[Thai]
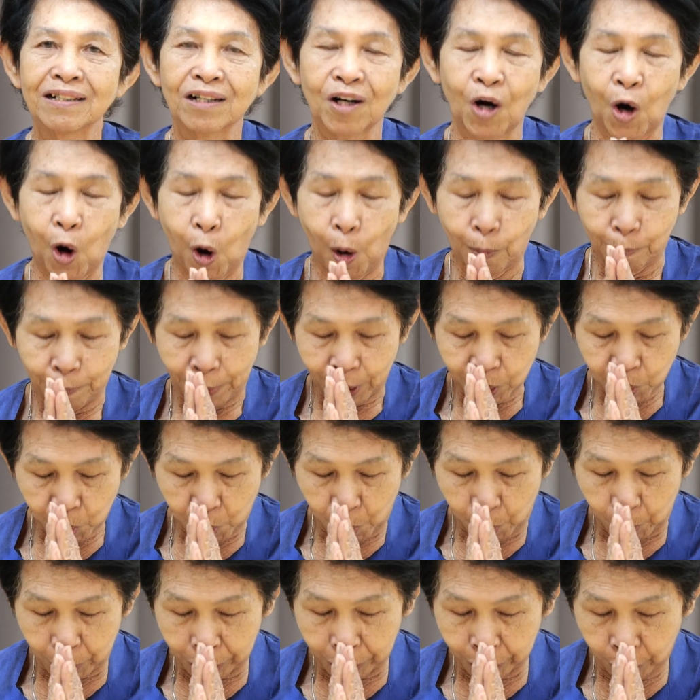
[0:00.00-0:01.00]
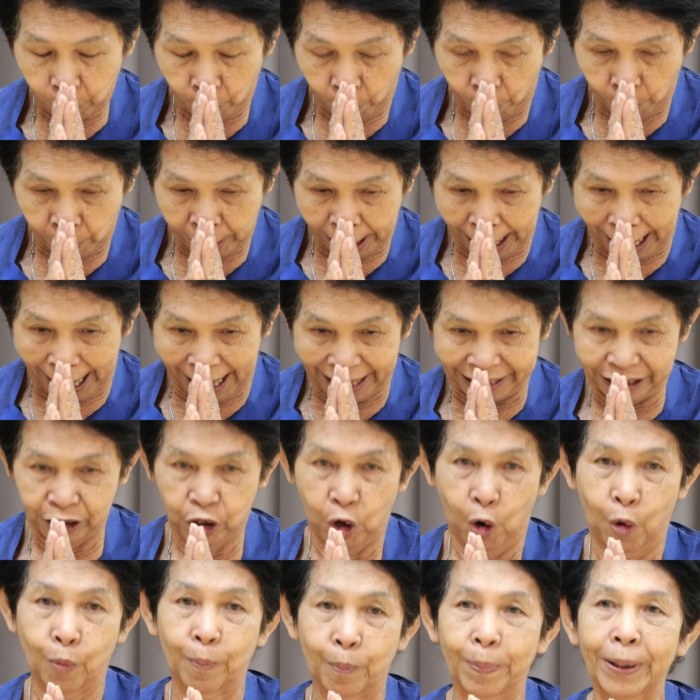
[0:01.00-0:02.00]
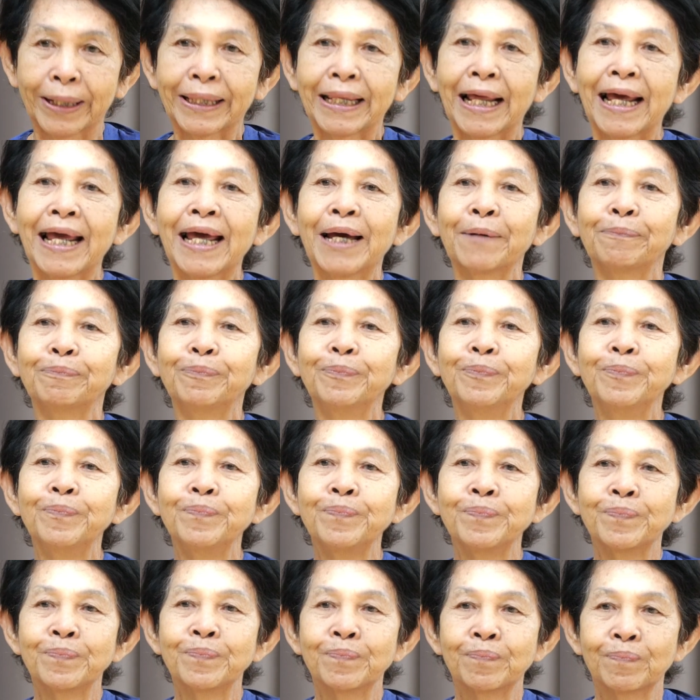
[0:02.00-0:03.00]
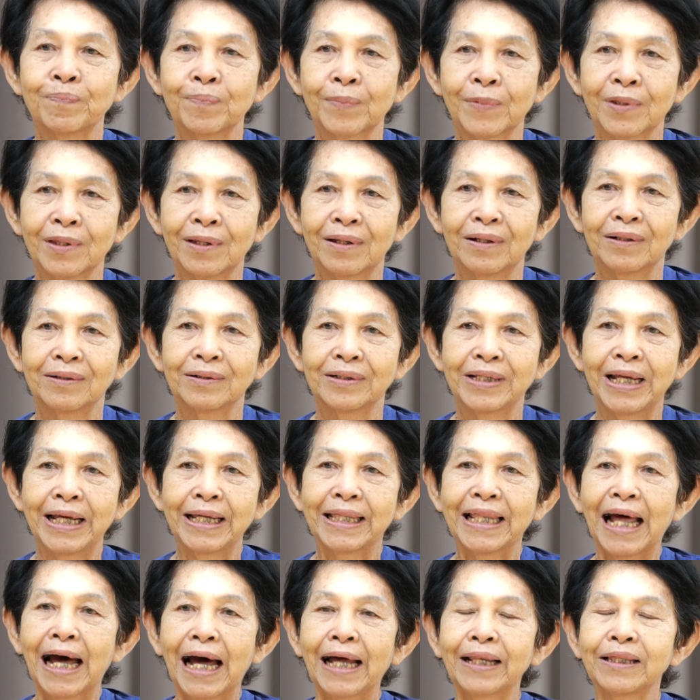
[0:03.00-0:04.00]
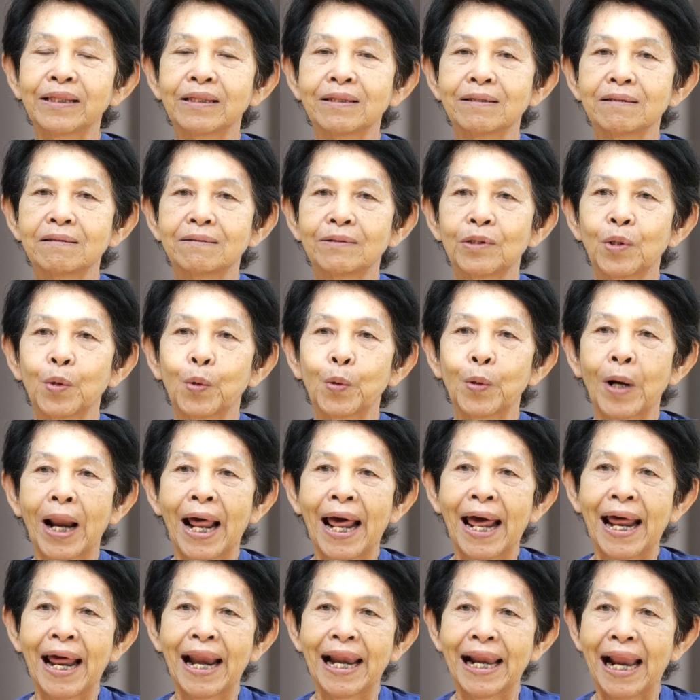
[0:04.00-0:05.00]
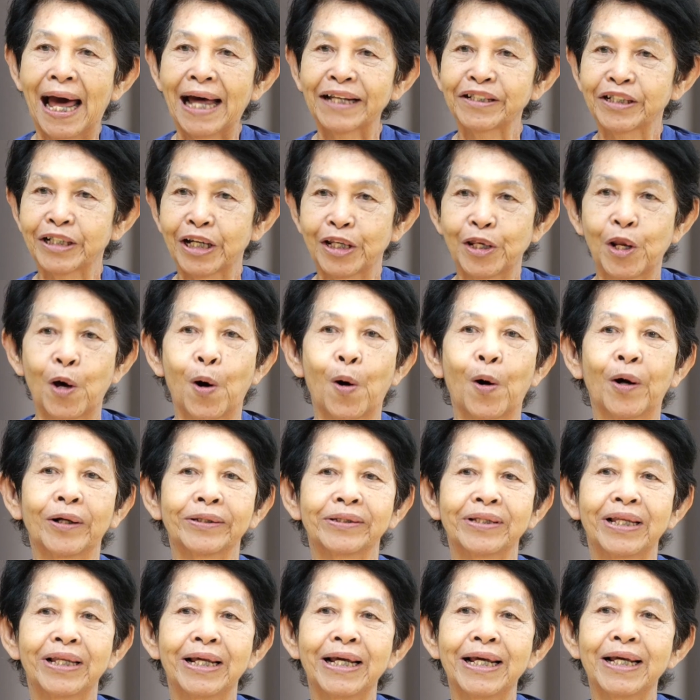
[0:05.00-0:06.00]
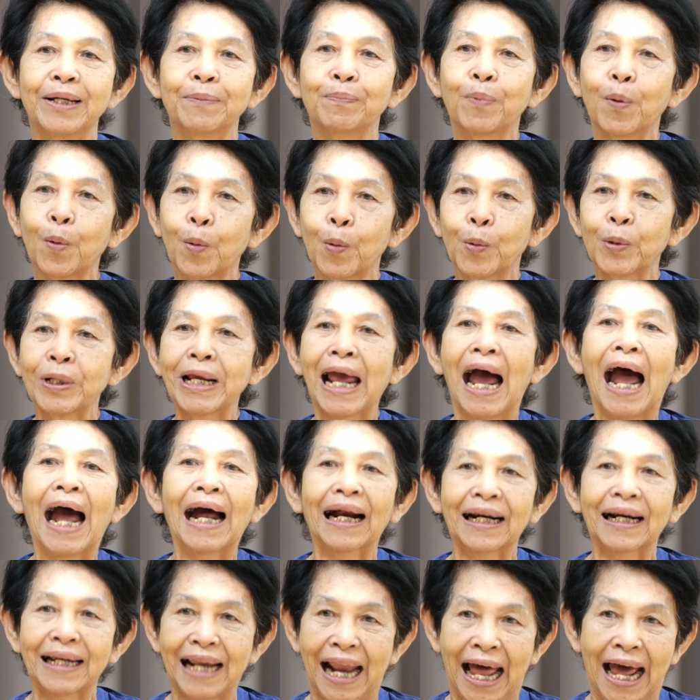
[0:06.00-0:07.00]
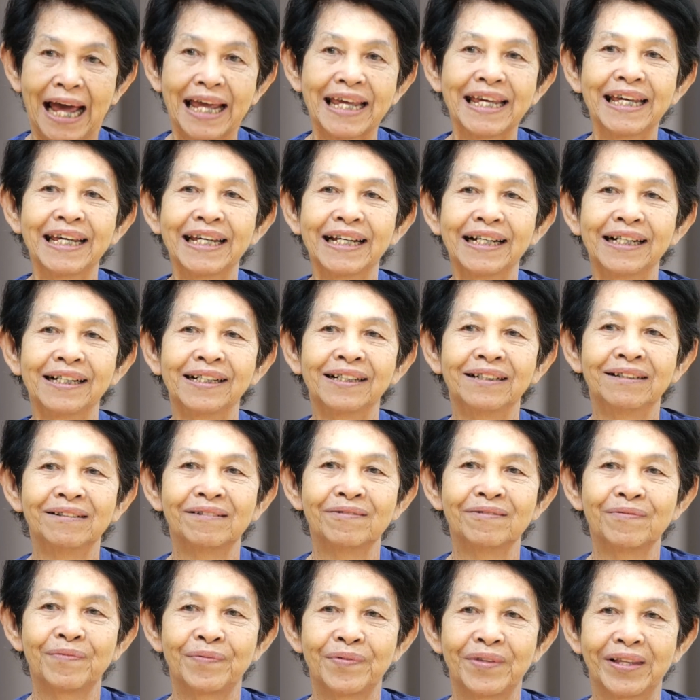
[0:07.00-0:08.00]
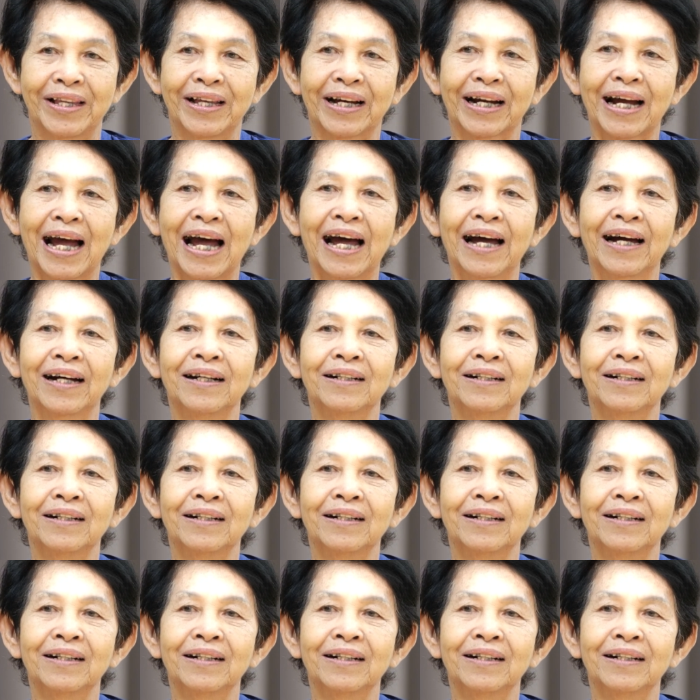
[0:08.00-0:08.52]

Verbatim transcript: ขอบพระคุณโครงการของพระเทพที่ท่านดูแลราษฎรที่ผู้ยากไร้นะคะ